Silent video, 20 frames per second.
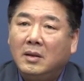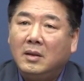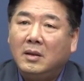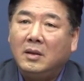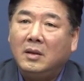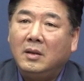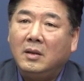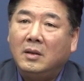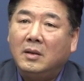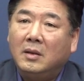
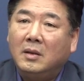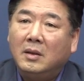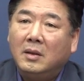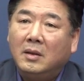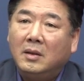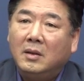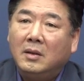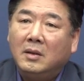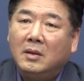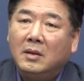이
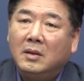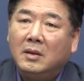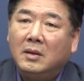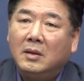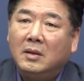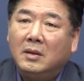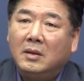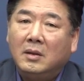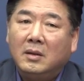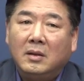
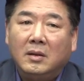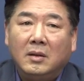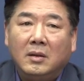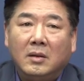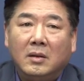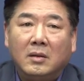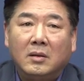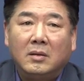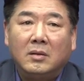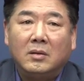
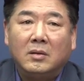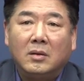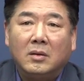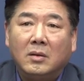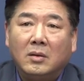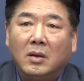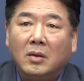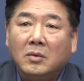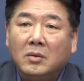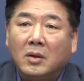그
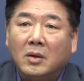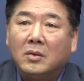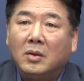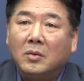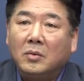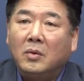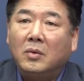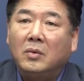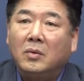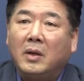선전
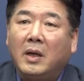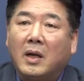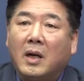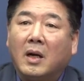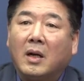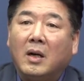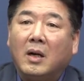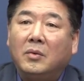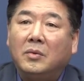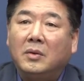선동에
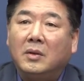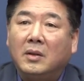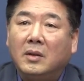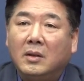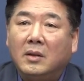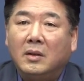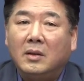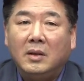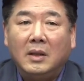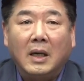가까운
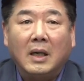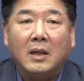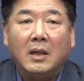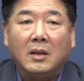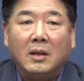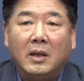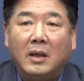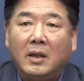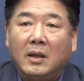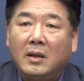
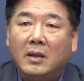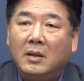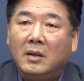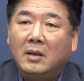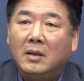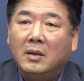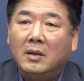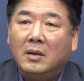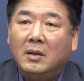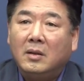이야기인데
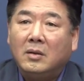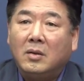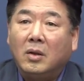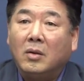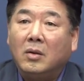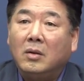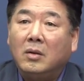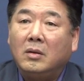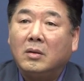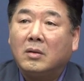
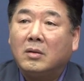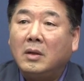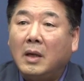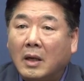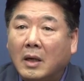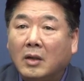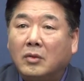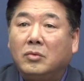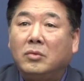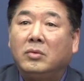저걸
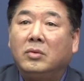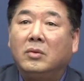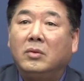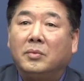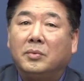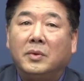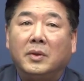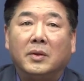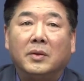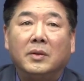그냥 놔둘 수는
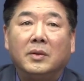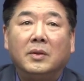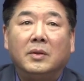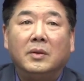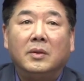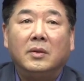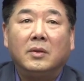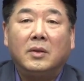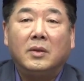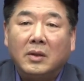없어요.
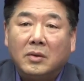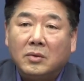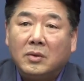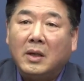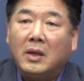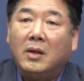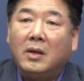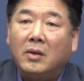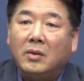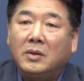그래서
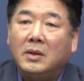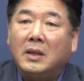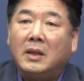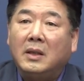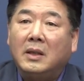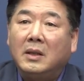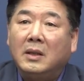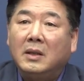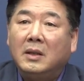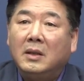제가
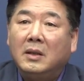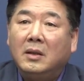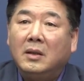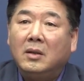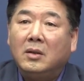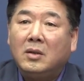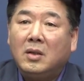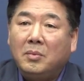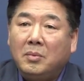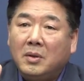어제
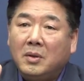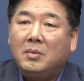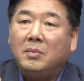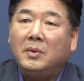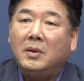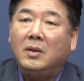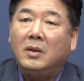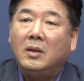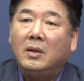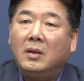
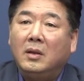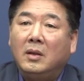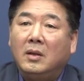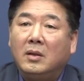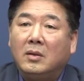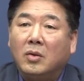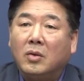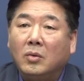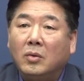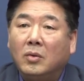12.12
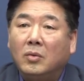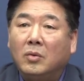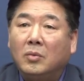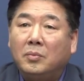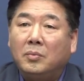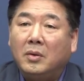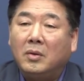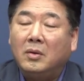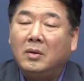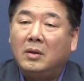12 정론
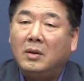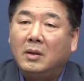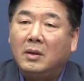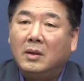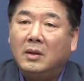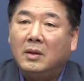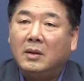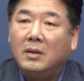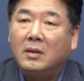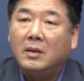논평을
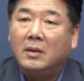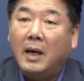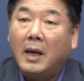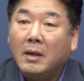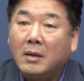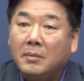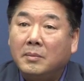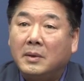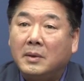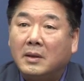어,
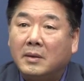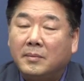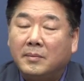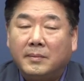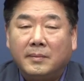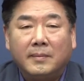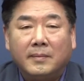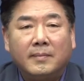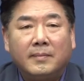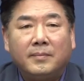한 겁니다.
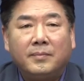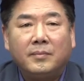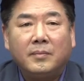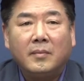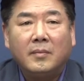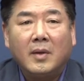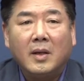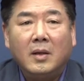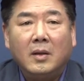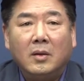
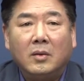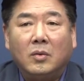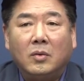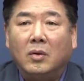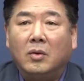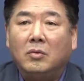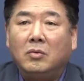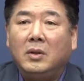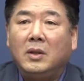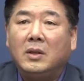
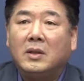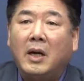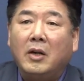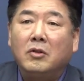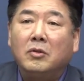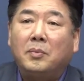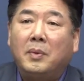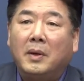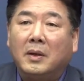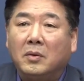또 우리
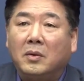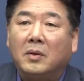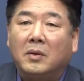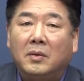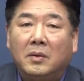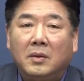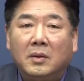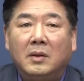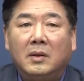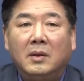자유파도